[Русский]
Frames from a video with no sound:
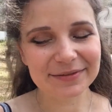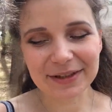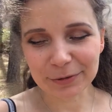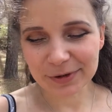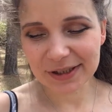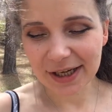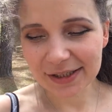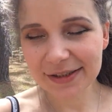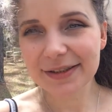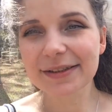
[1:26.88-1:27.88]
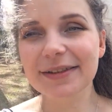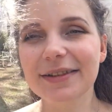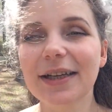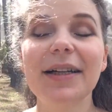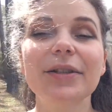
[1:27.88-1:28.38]
outside, э,
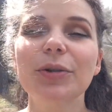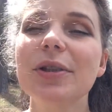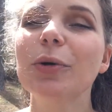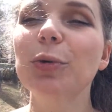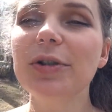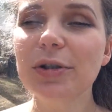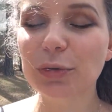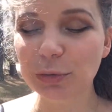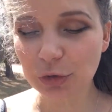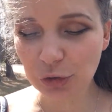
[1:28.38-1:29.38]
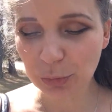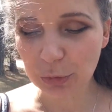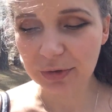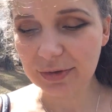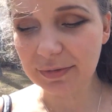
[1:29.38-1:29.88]
а, то есть на улицу, чтобы
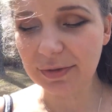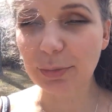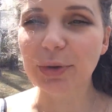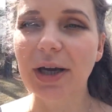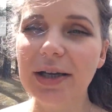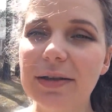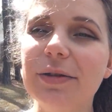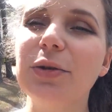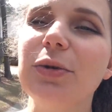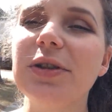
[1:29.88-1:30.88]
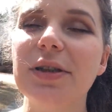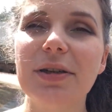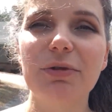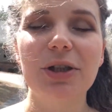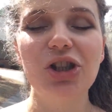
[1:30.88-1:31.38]
он э, не плакал, то есть она
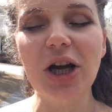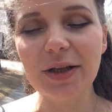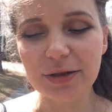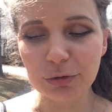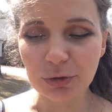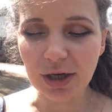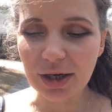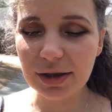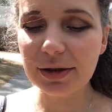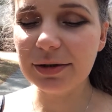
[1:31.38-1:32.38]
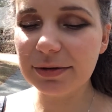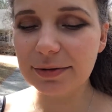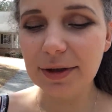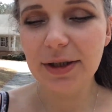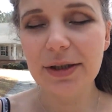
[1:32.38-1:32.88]
его качала на руках, э,
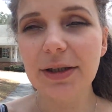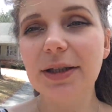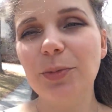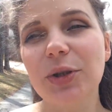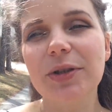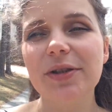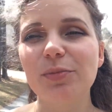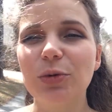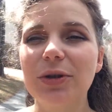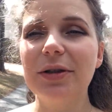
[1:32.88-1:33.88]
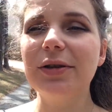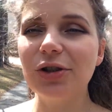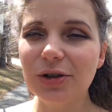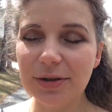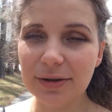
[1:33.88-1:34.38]
кормила из
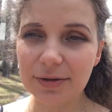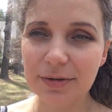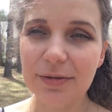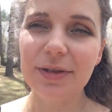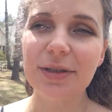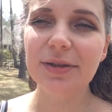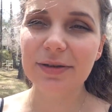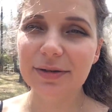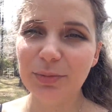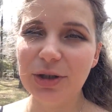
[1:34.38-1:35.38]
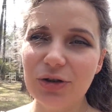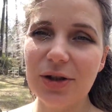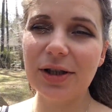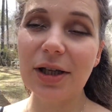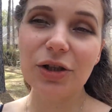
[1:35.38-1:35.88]
бутылочки, и Бенджи
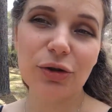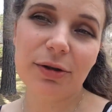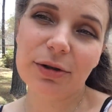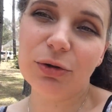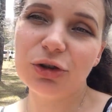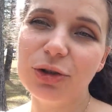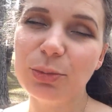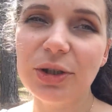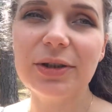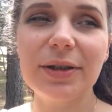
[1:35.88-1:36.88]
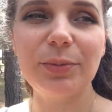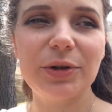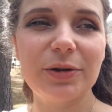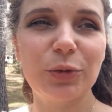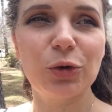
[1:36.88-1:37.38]
сказал, что это очень мило,
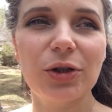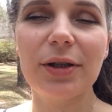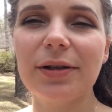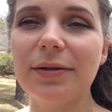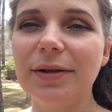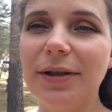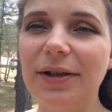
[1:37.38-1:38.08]
потому что